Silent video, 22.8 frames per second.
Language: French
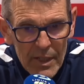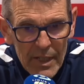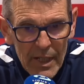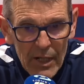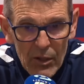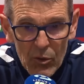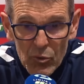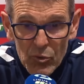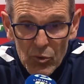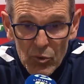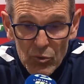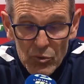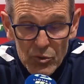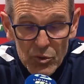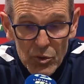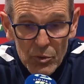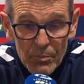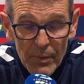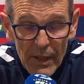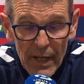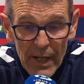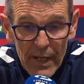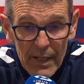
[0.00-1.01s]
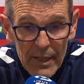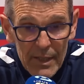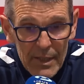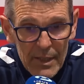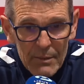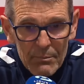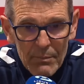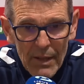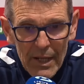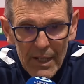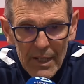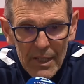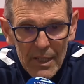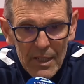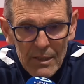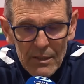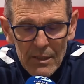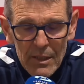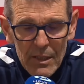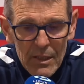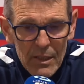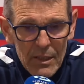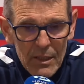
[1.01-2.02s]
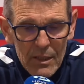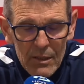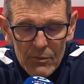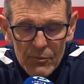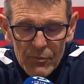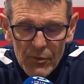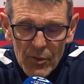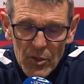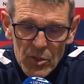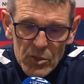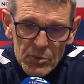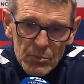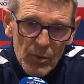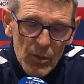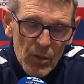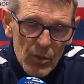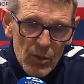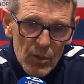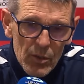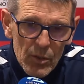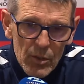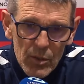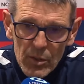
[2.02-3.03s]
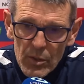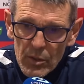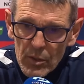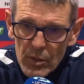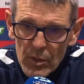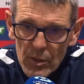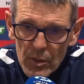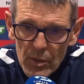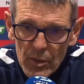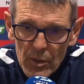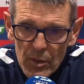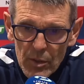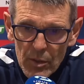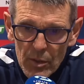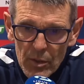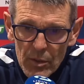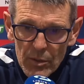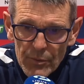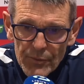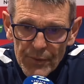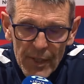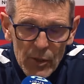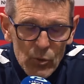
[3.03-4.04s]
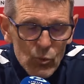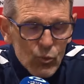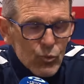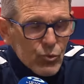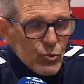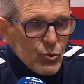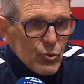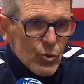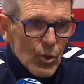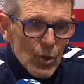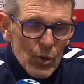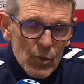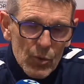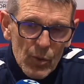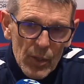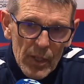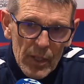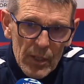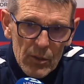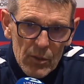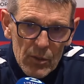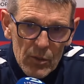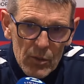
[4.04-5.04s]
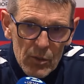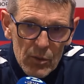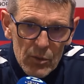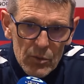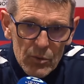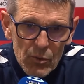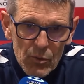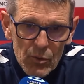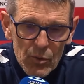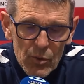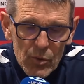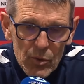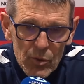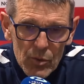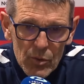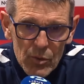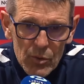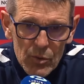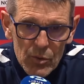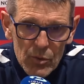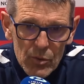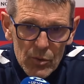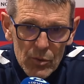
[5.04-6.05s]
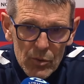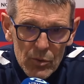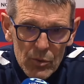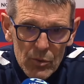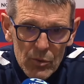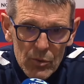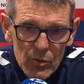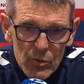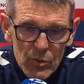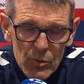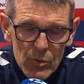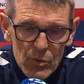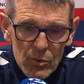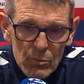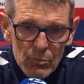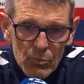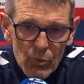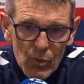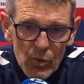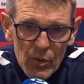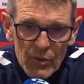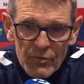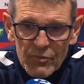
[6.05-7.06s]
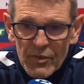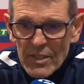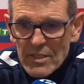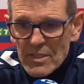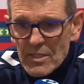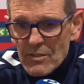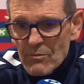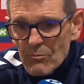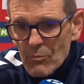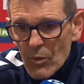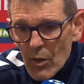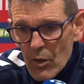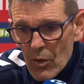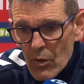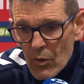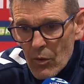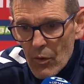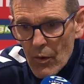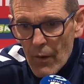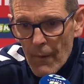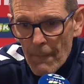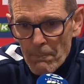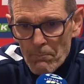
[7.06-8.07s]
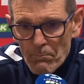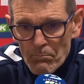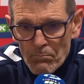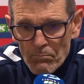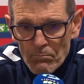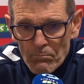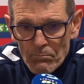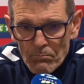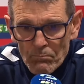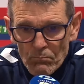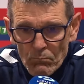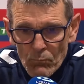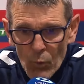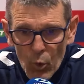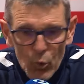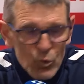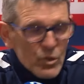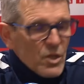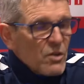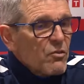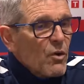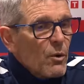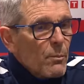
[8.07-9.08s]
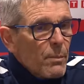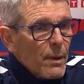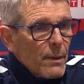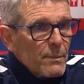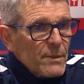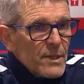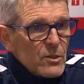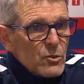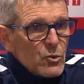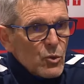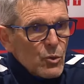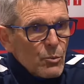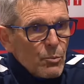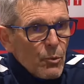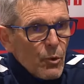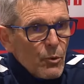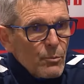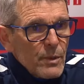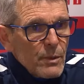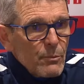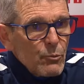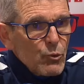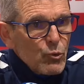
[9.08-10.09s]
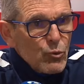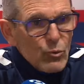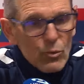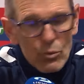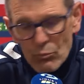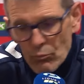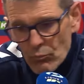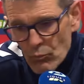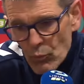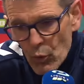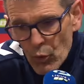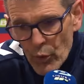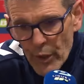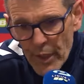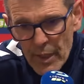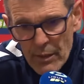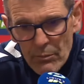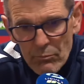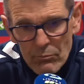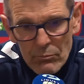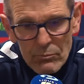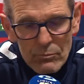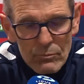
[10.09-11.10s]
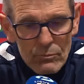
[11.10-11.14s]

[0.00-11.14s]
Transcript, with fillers: et qu'elle renonce pas. Et malgré des, franchement, des coups durs, quoi. Donc, bon, effectivement, on défend pas bien sur le premier but, ok,